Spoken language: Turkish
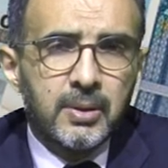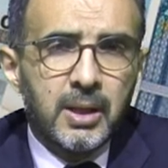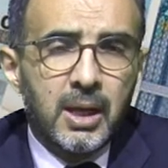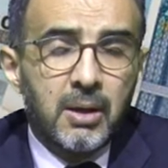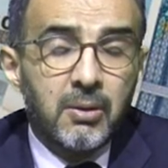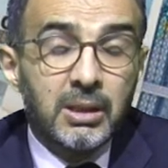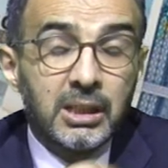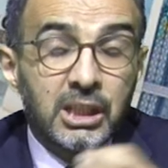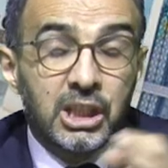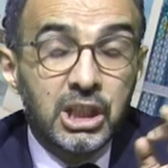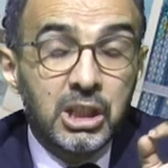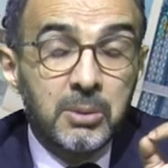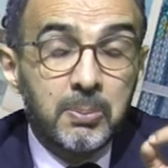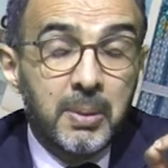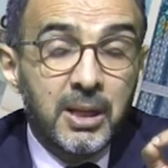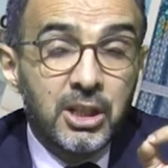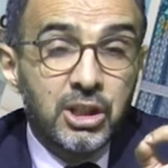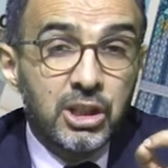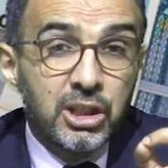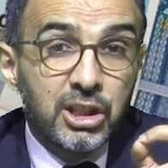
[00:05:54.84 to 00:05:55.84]
Evet
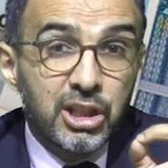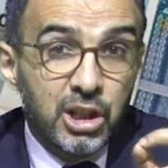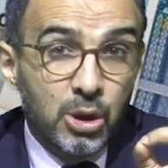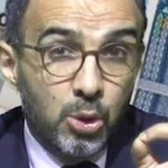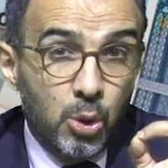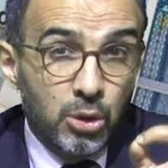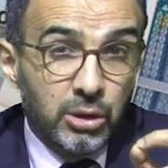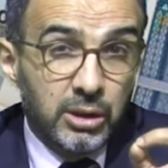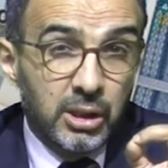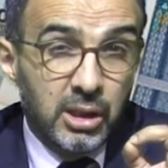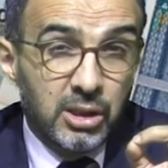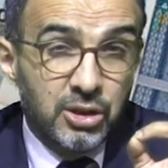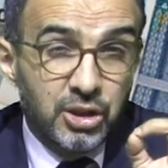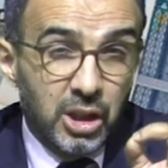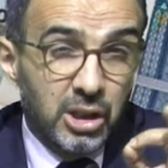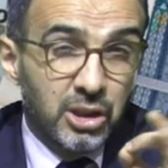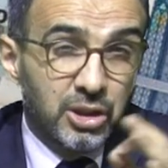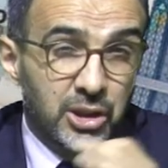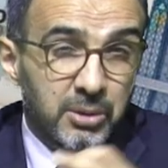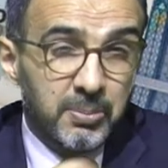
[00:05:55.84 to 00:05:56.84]
45 yıl sigortalı
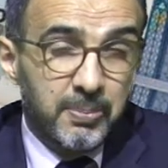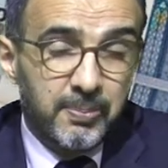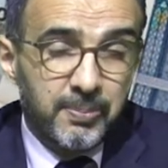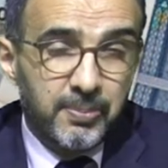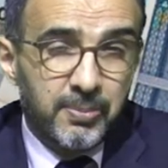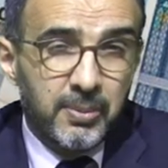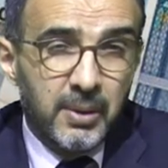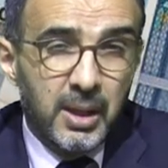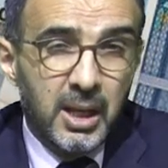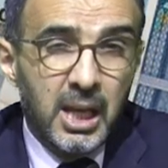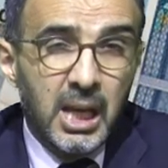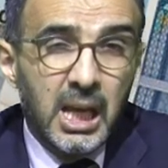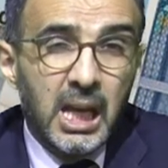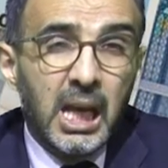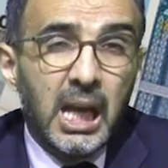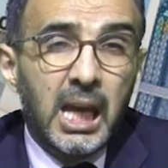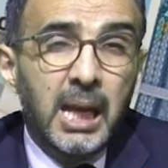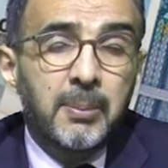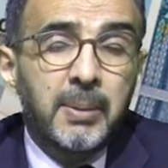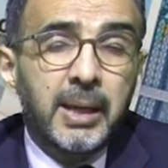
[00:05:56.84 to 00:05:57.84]
çalışıp
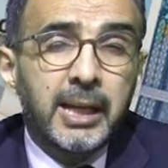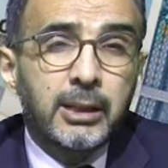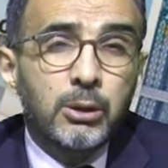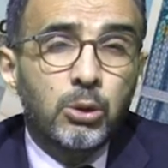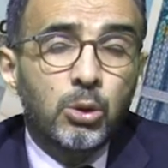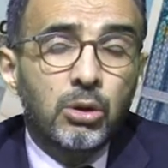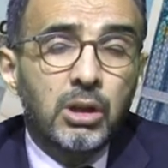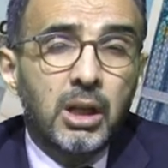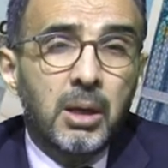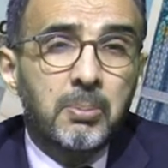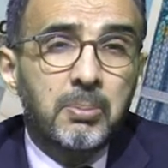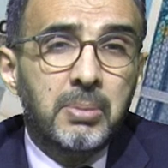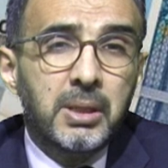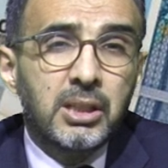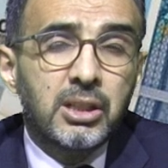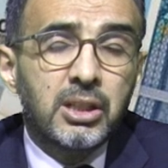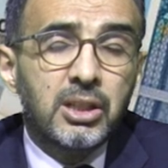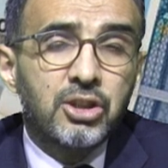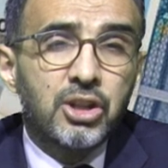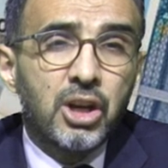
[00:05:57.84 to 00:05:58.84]
emekli olan
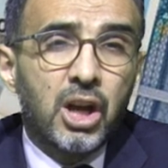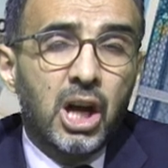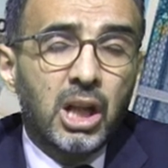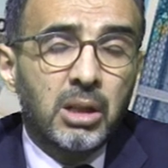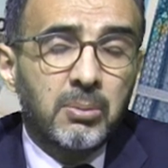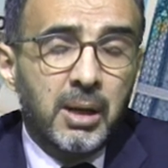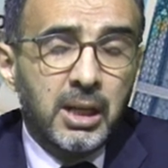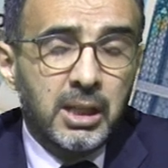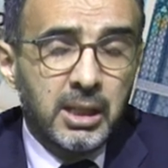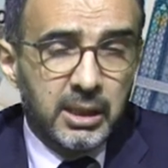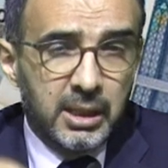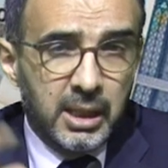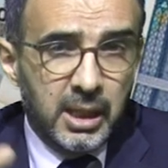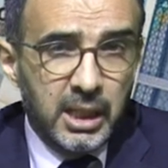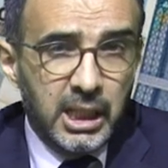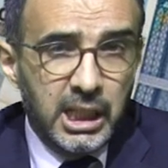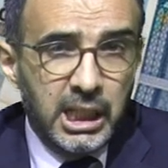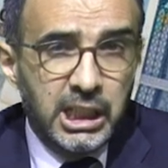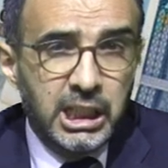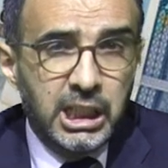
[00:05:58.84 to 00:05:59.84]
bir kişi Almanya'da
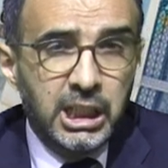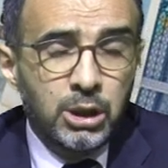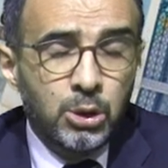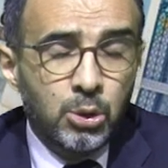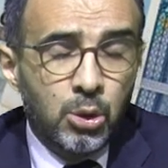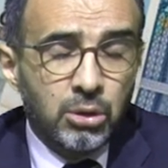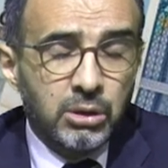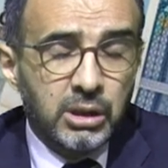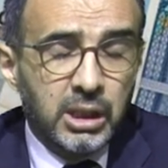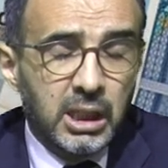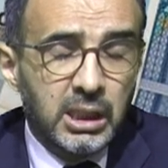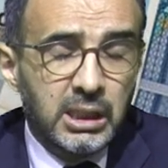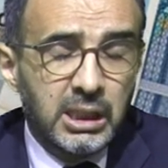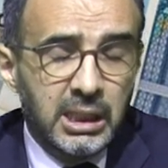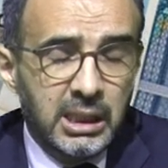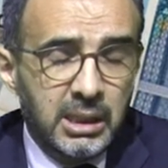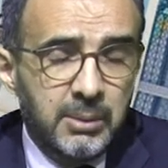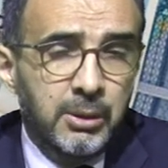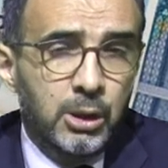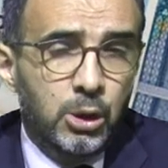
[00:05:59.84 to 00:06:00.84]

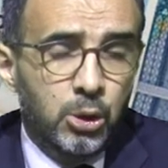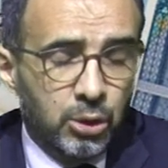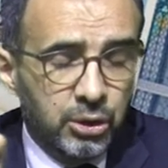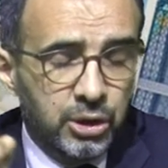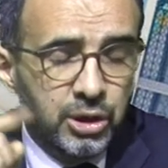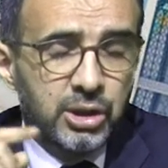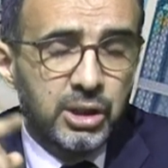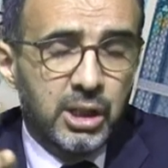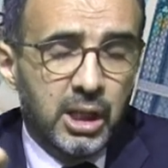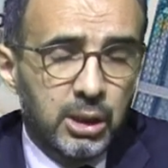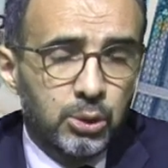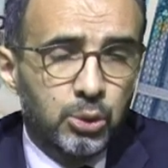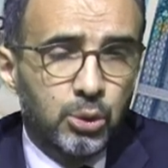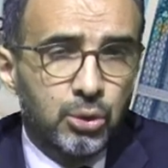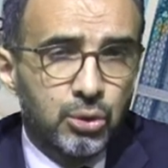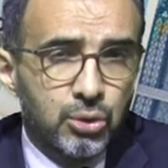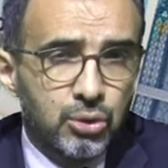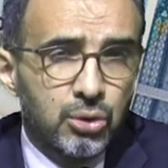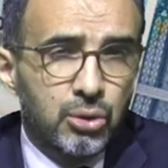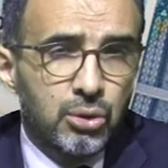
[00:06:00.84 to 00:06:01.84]
2.7 milyon kişi daha
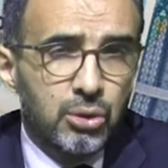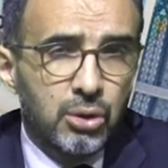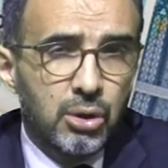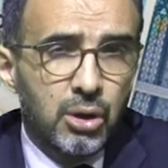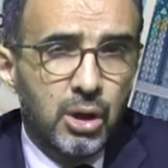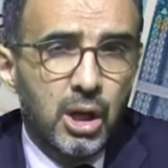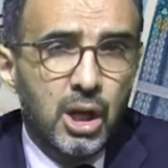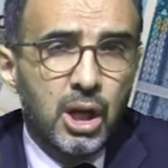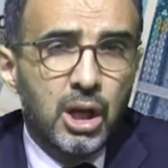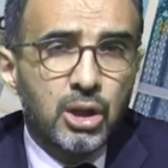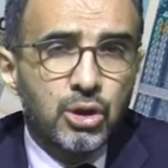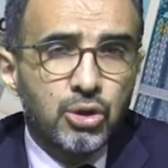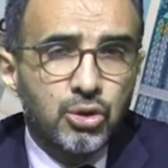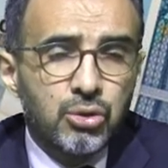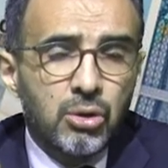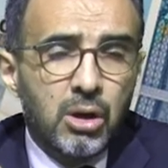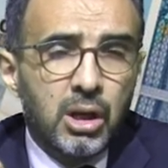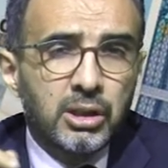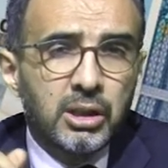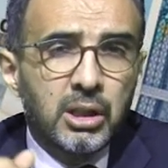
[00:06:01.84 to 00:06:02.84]
doğrusu
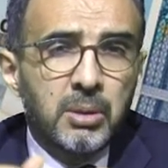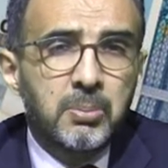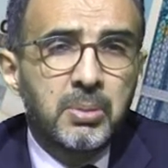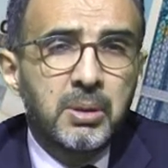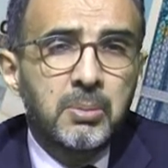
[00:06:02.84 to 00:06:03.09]
şu anda